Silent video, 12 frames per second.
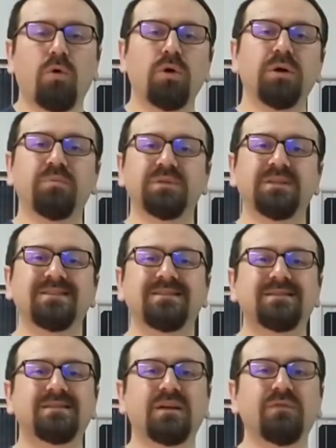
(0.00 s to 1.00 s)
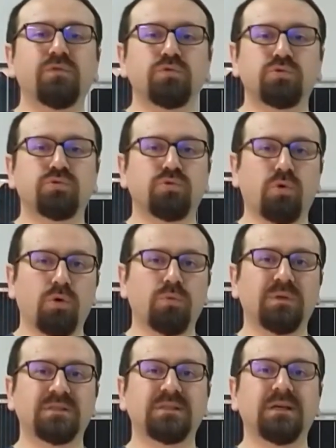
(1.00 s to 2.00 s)
O yapının trafosuz
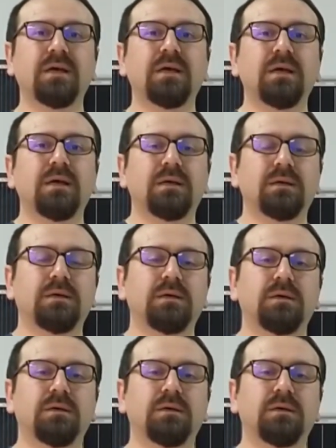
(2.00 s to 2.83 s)
olması e,